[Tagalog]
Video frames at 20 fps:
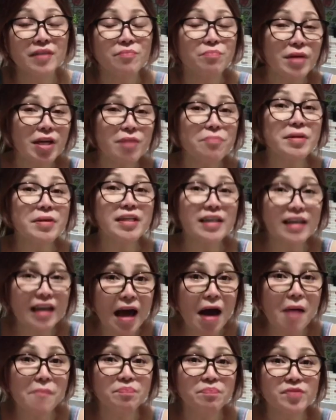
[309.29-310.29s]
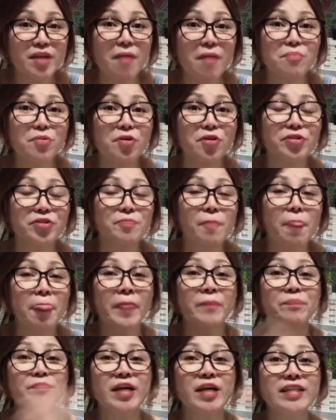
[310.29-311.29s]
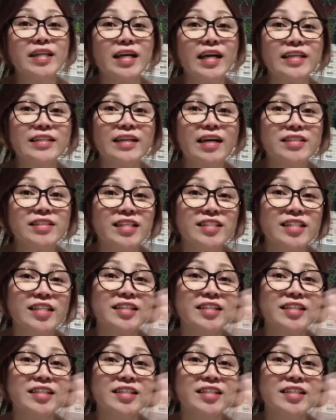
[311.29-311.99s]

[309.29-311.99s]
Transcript: Philippine Club. Tapos, kitang-kita ka sa